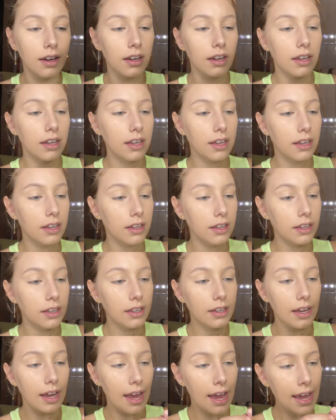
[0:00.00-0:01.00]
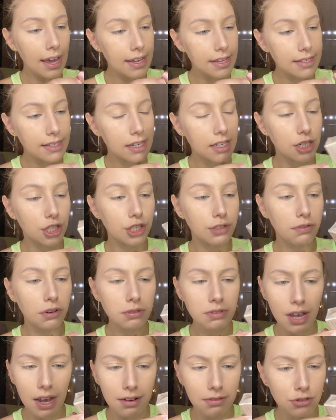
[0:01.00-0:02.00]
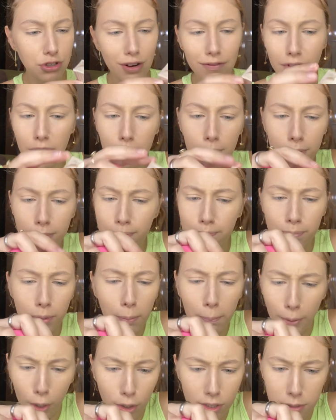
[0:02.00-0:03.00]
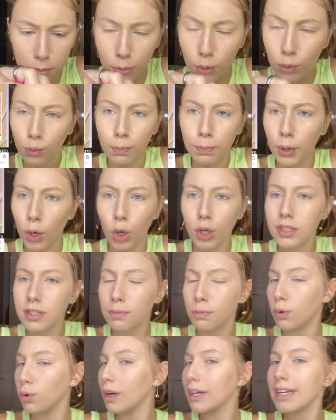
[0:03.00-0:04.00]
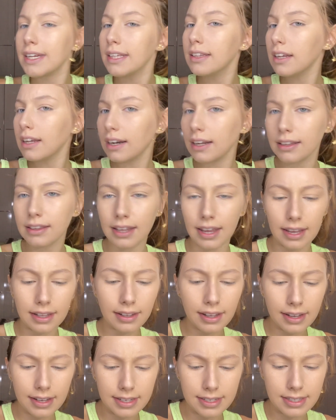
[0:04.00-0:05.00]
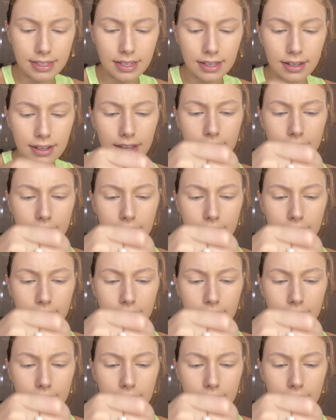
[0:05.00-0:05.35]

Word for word: E é esse que a gente vai usar. Já vamos pro próximo. Próximo, aqui tá na tela esse.